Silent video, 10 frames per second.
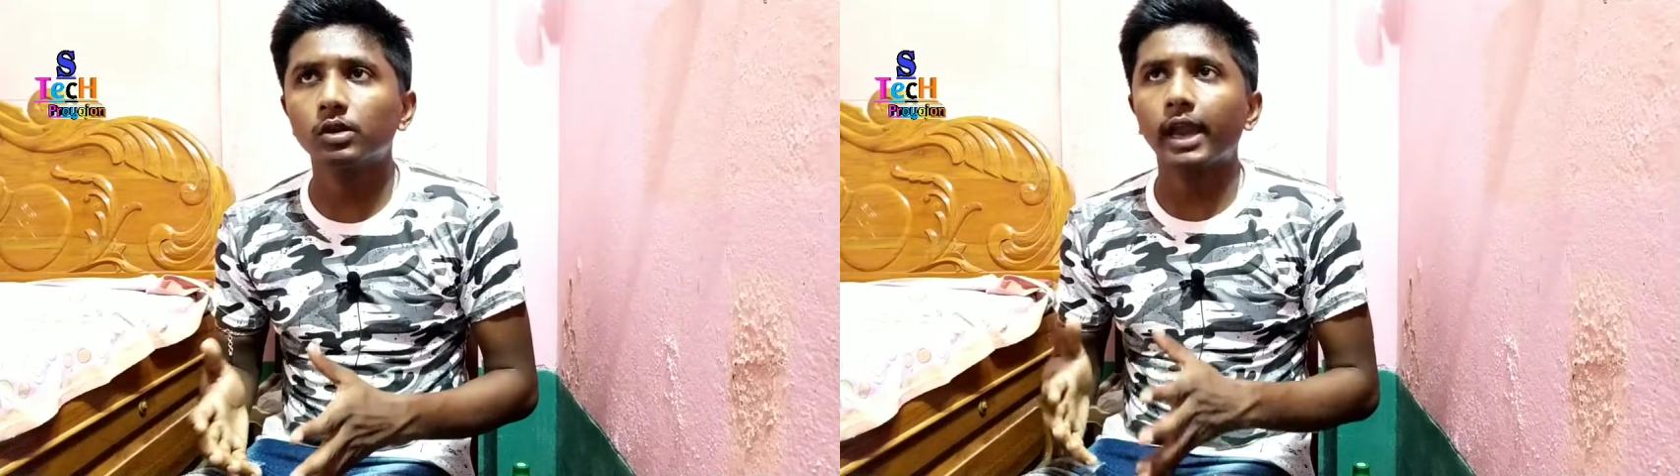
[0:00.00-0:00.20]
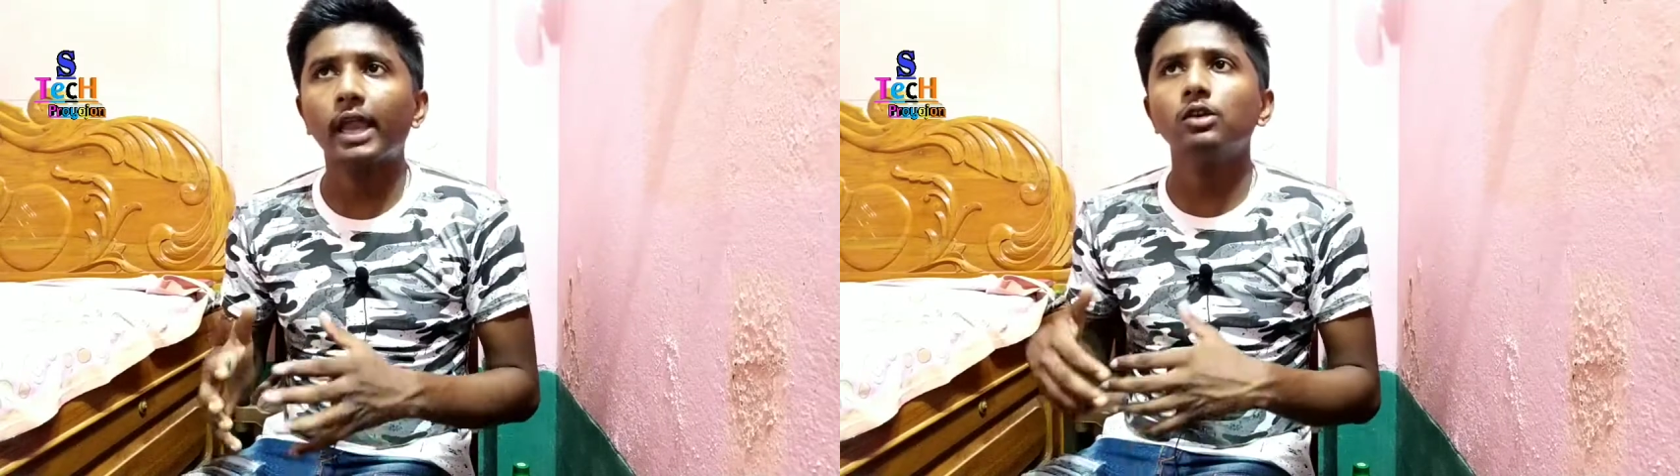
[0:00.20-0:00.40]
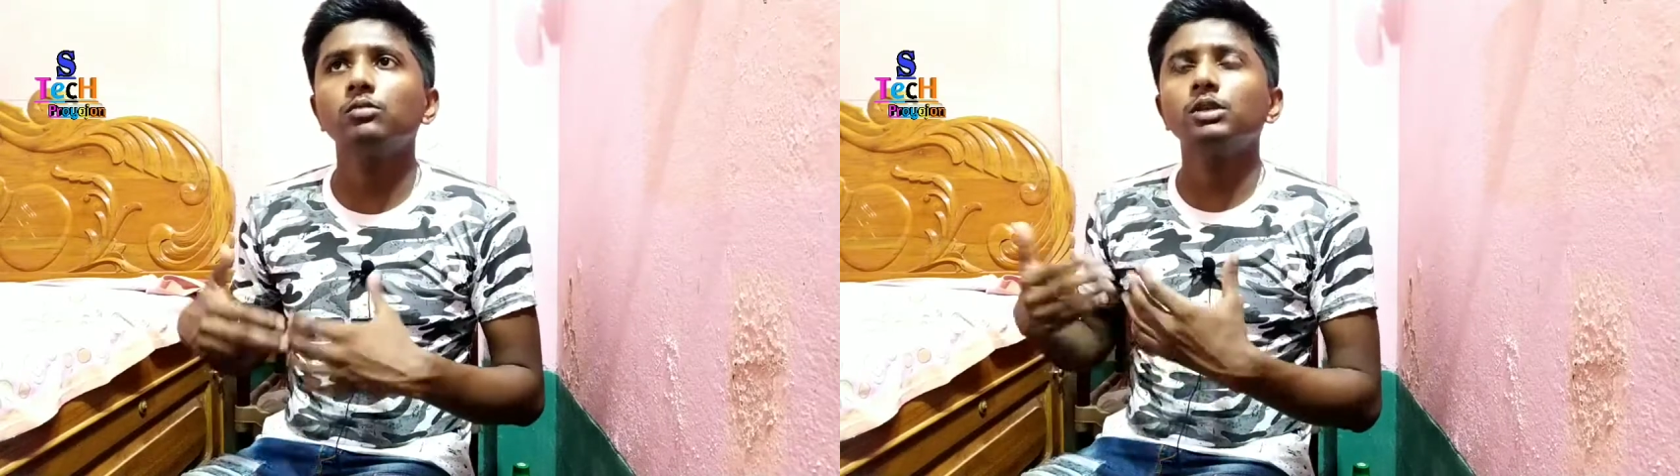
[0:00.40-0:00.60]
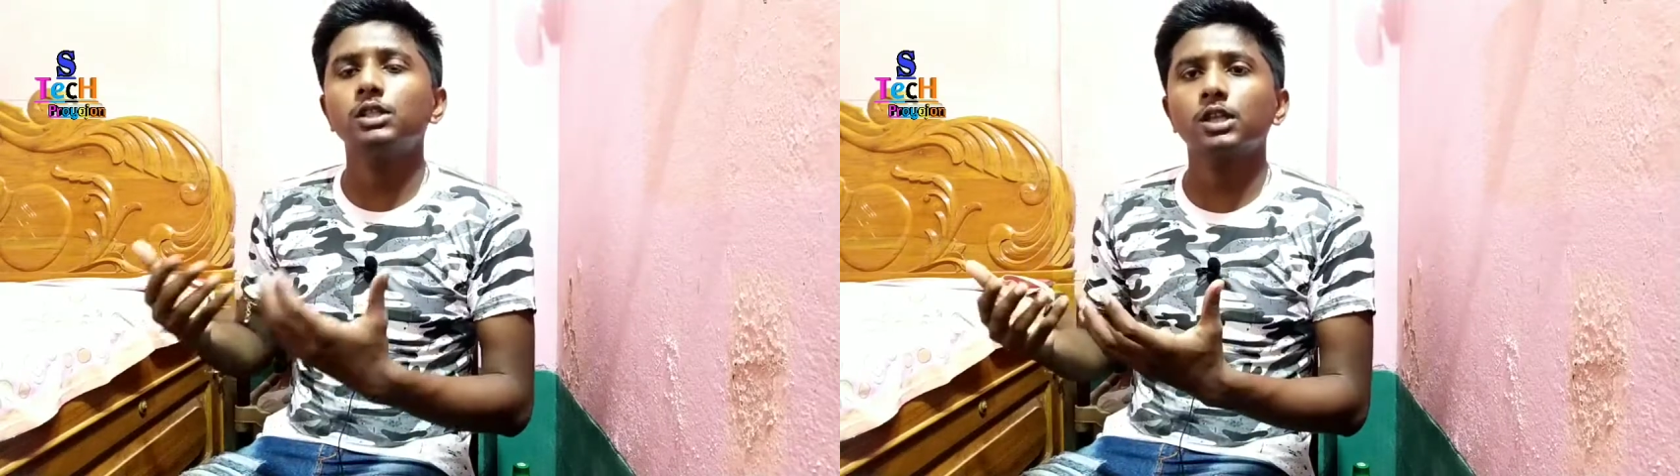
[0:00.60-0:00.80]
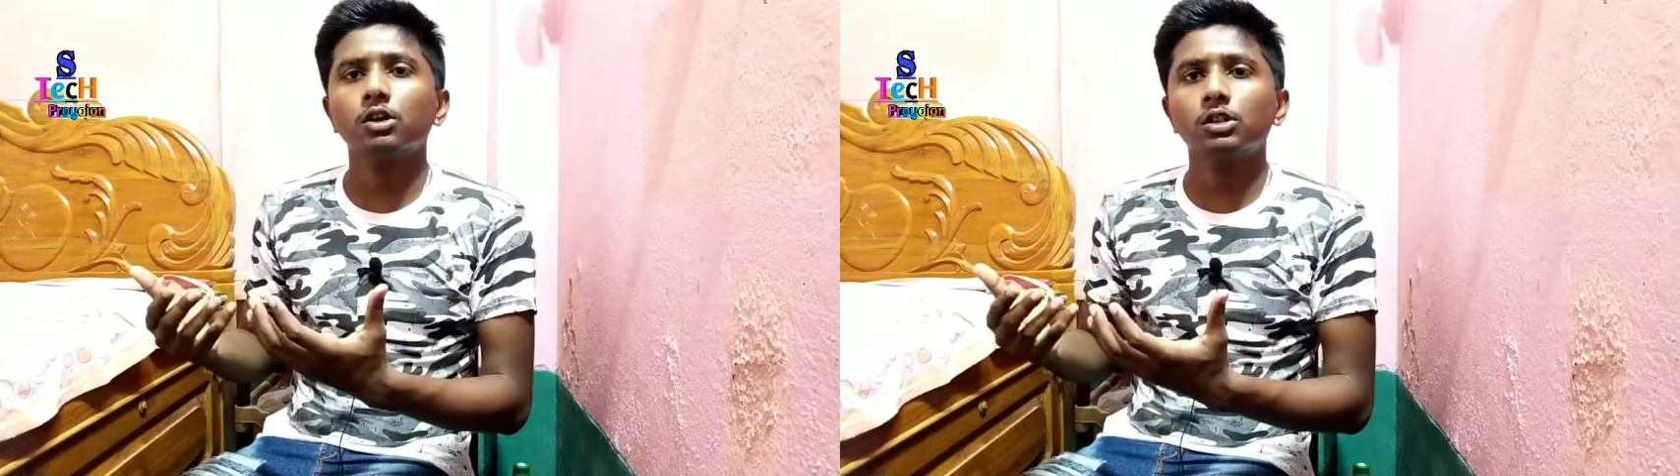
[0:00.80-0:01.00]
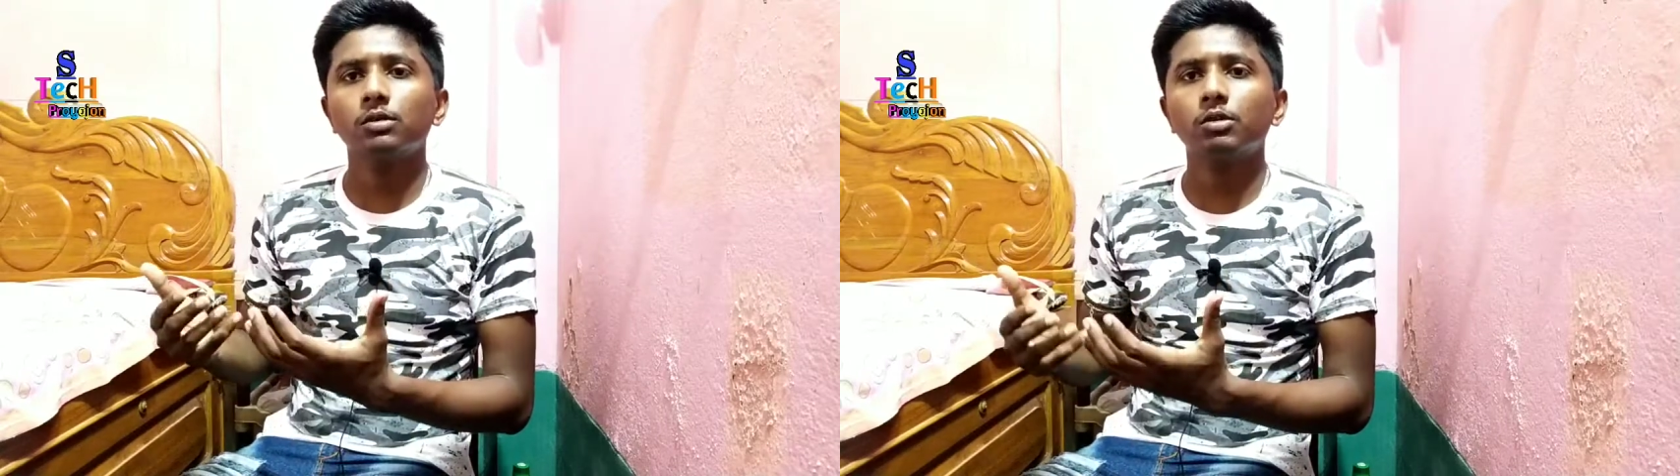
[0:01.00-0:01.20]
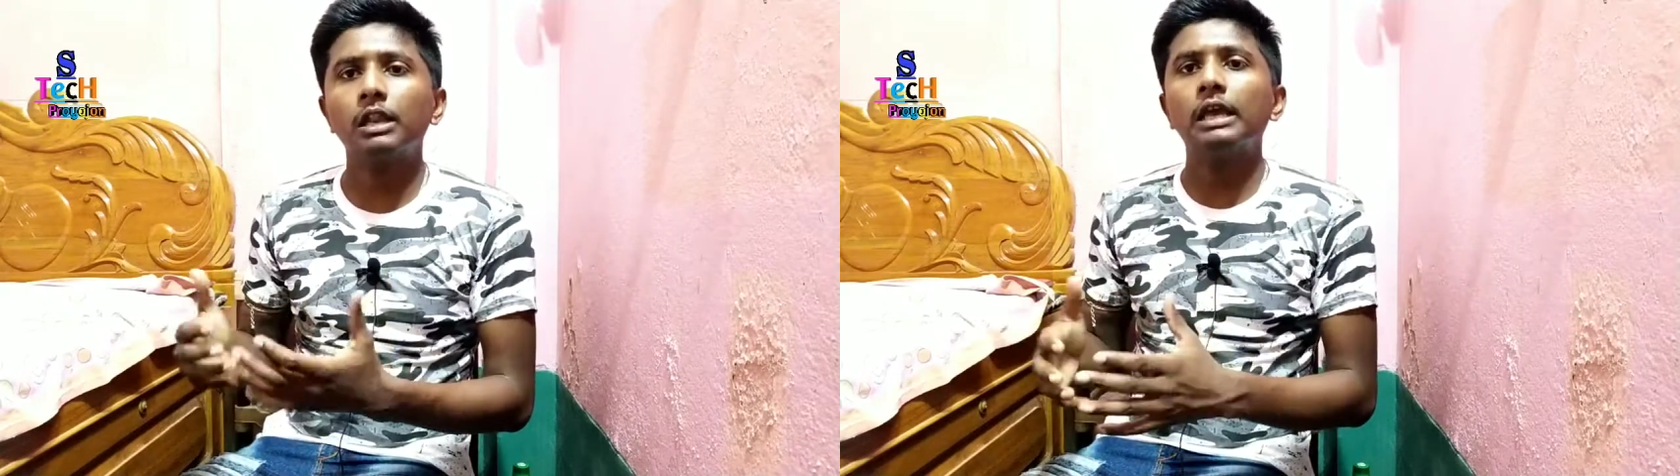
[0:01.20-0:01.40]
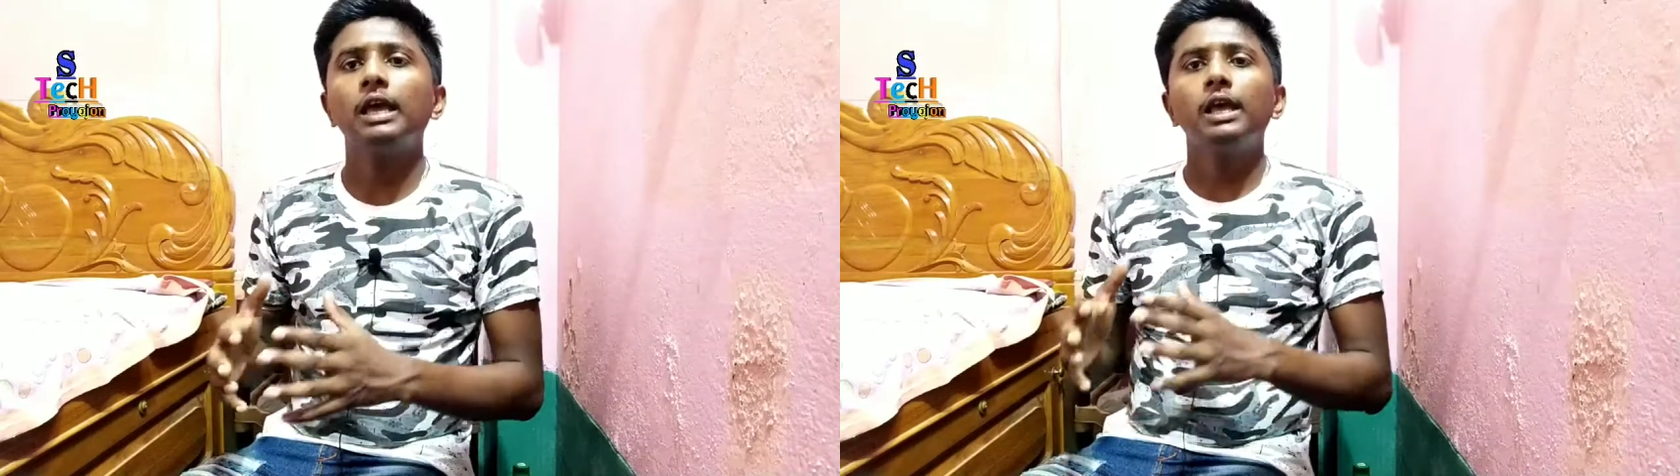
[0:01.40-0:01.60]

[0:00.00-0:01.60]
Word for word: কেন মিথ্যে কথা বলে